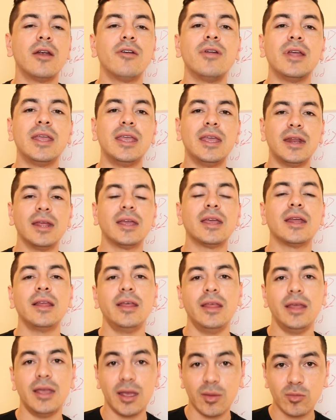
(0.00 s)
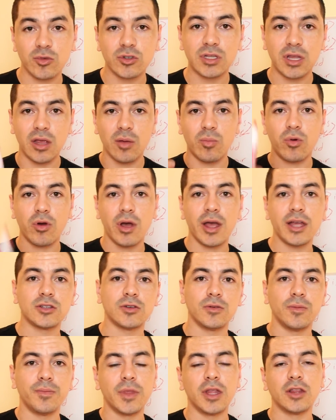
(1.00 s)
requiere que le dediquemos tiempo a
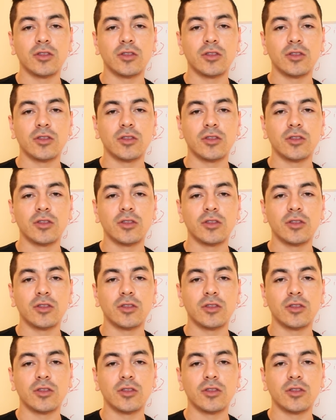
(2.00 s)
eso.